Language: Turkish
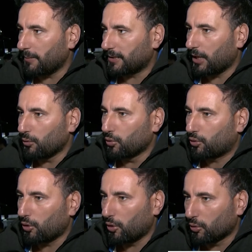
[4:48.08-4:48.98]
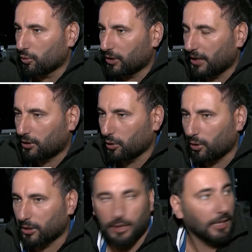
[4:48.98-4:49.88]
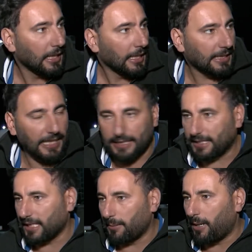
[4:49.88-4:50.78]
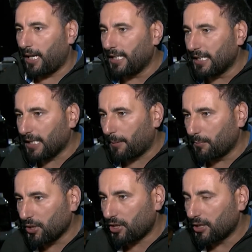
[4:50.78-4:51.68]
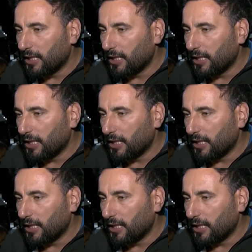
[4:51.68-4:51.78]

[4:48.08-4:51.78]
mesela 100 trilyon, 150 trilyon teknesine maliyet yapmış.